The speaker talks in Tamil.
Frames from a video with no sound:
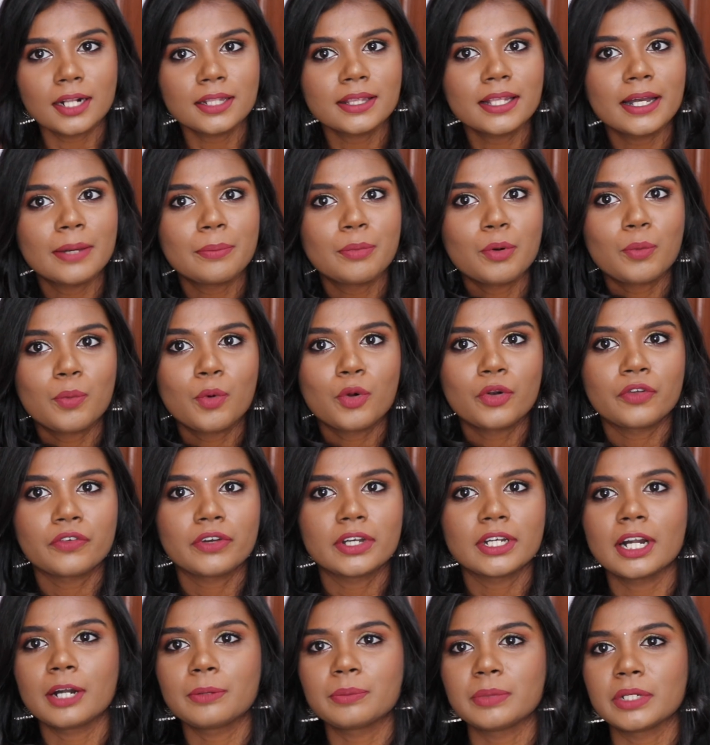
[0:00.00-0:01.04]
அடுத்து எப்போ
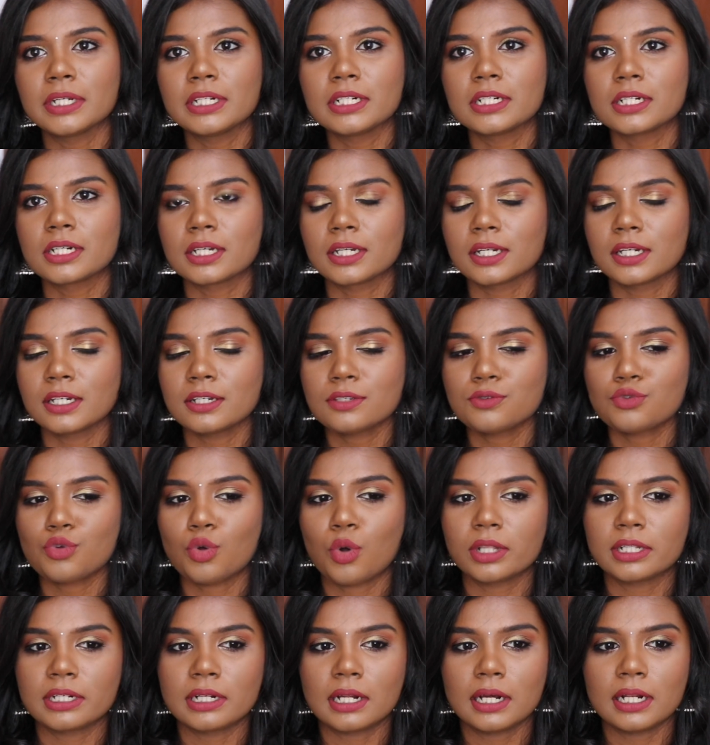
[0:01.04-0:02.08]
போடுவீங்க அப்படின்றீங்க ஸோ
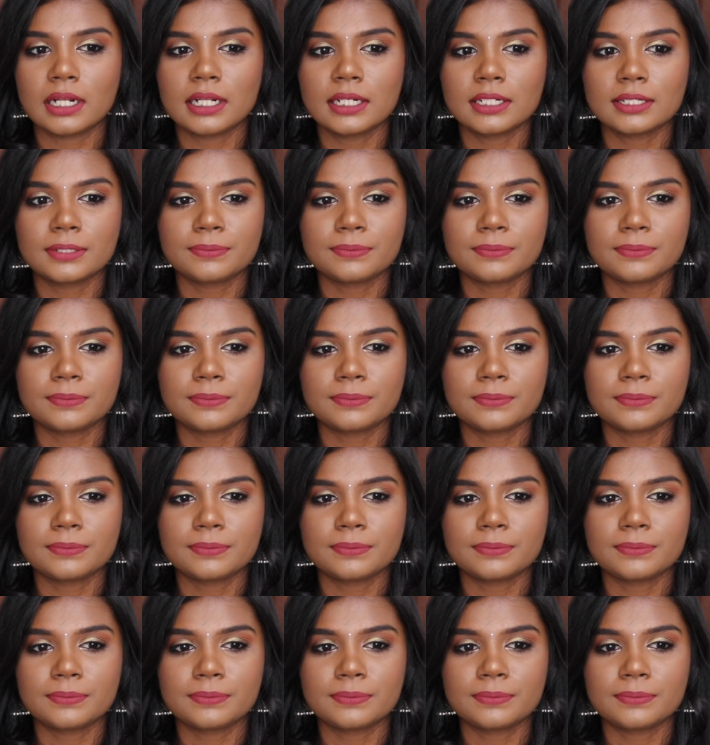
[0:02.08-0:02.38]
அதனால